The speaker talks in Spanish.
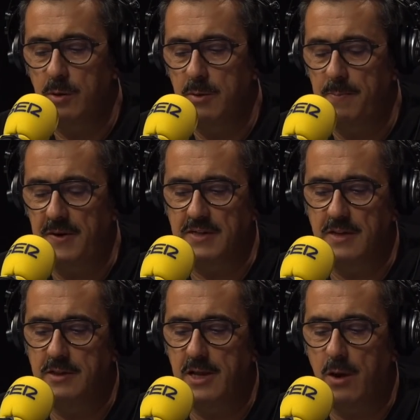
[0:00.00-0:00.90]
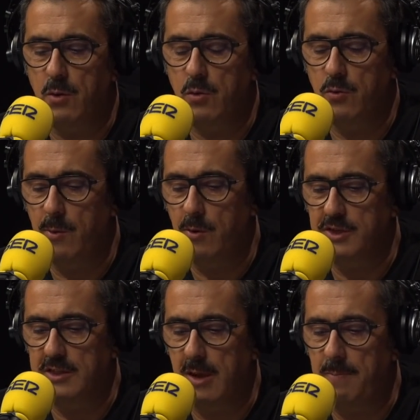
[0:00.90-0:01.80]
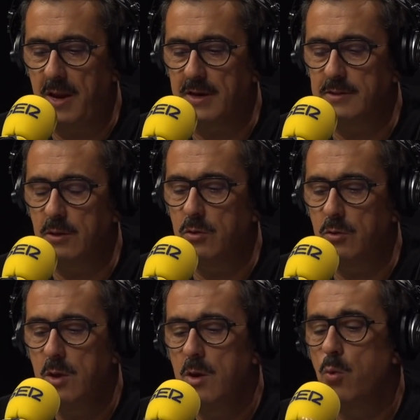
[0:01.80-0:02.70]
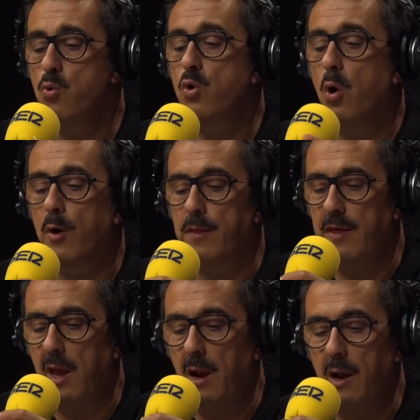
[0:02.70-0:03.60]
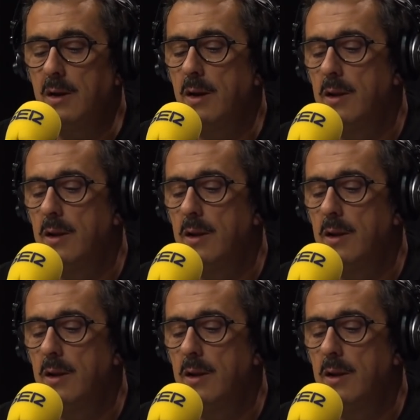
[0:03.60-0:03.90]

qué bien presentado, con una bolsita de plástico, un cordel. Y